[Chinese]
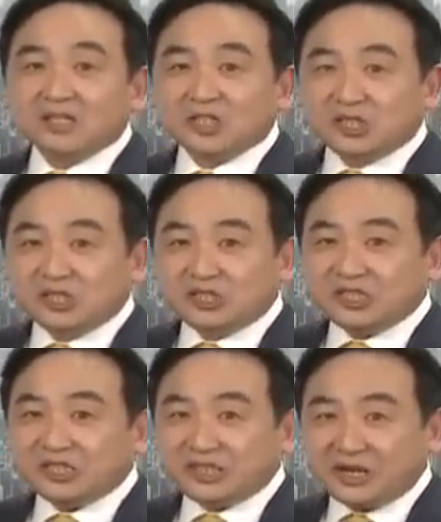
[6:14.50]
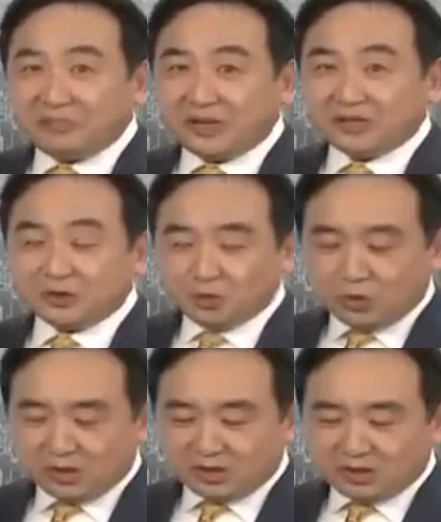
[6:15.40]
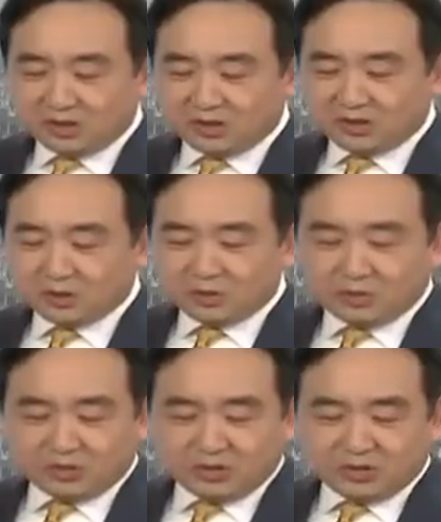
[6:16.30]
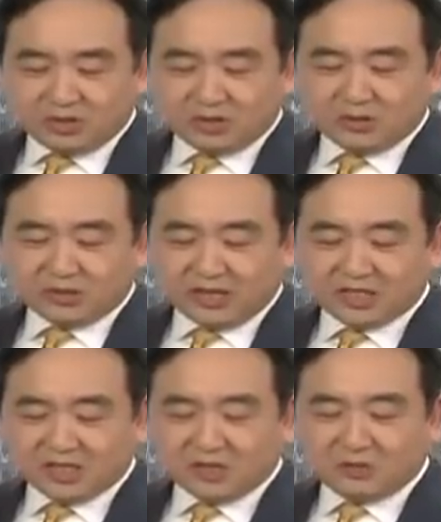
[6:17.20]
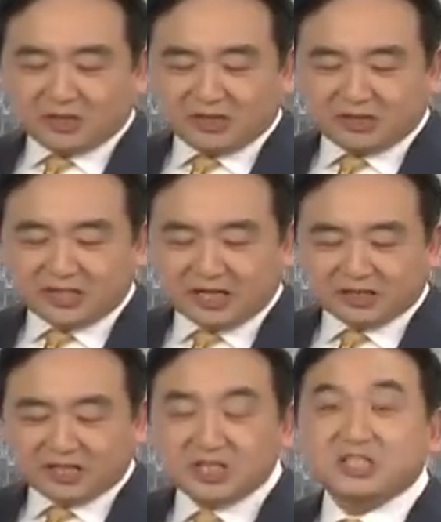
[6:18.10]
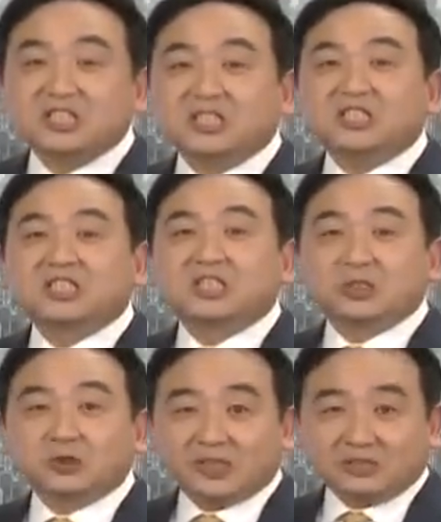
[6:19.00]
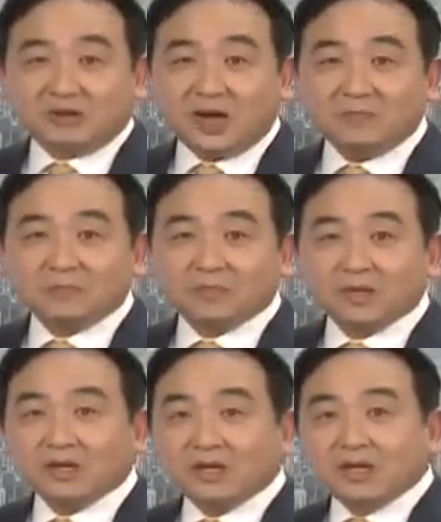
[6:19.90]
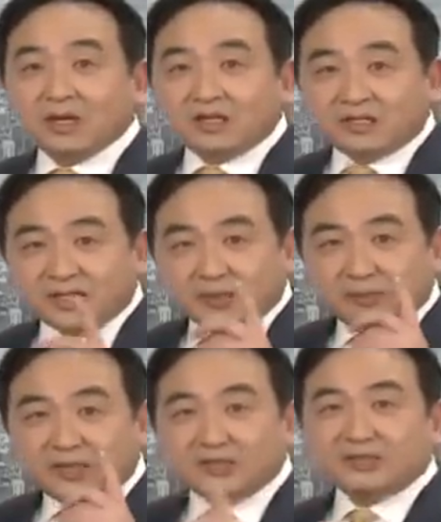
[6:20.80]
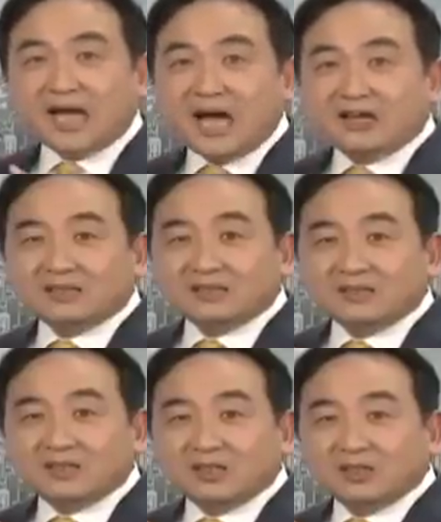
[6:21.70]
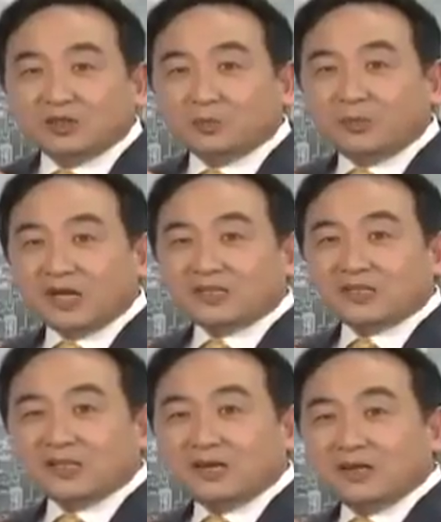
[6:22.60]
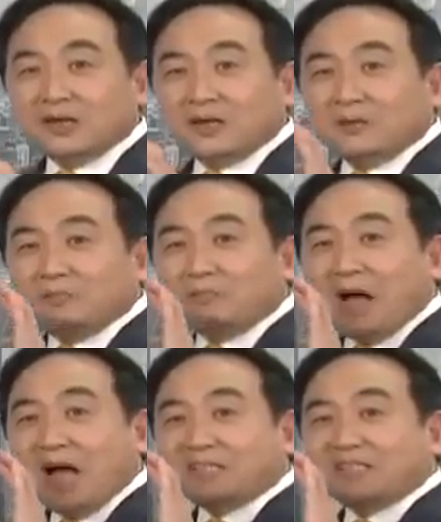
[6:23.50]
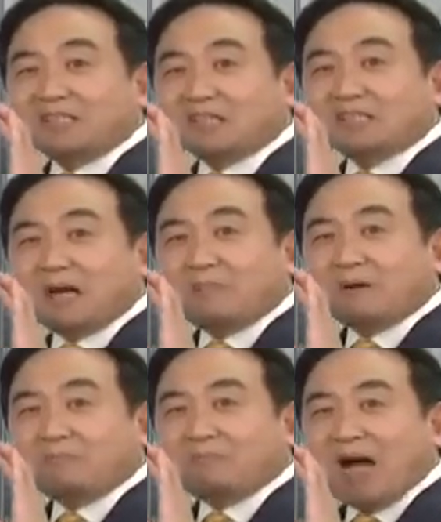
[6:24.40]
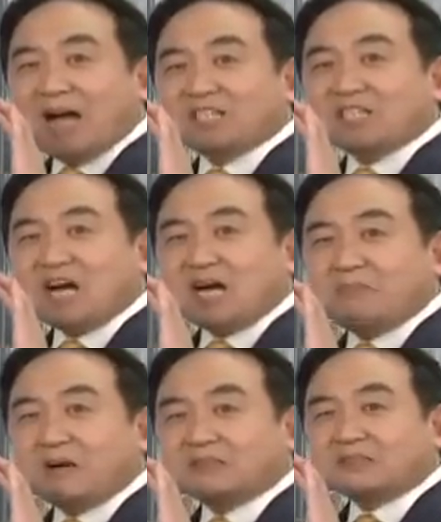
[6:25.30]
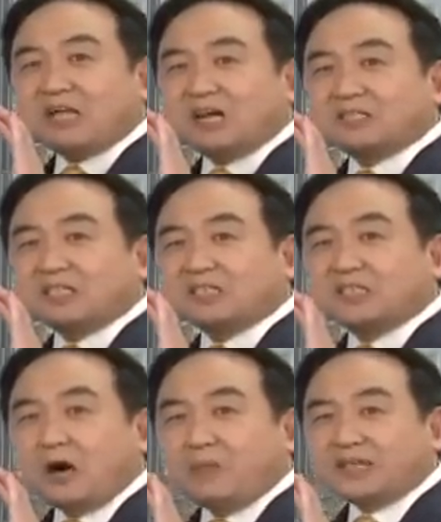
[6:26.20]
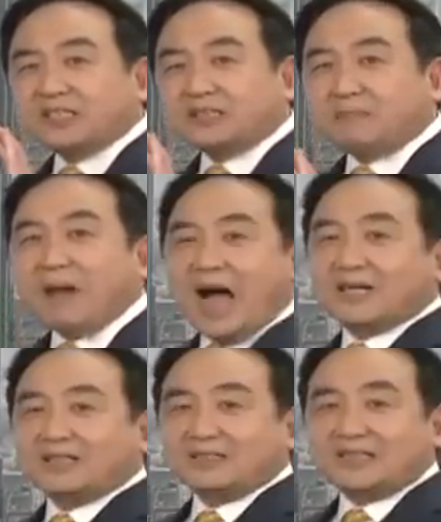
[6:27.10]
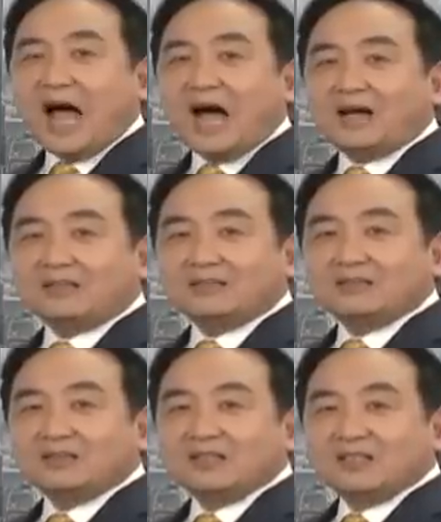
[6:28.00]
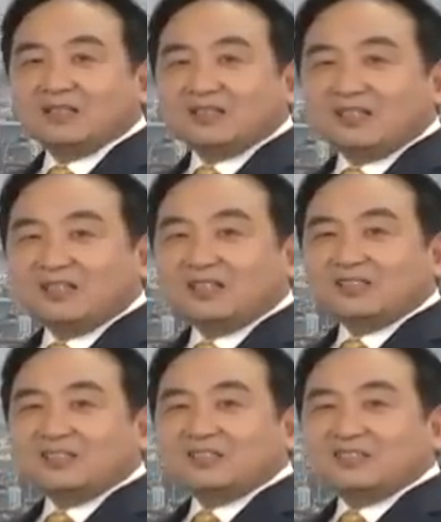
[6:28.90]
直接点名说这是给社会影响极其恶劣的话，这个评价就变成了把姜家帮、把上海帮当成老百姓的靶子打。而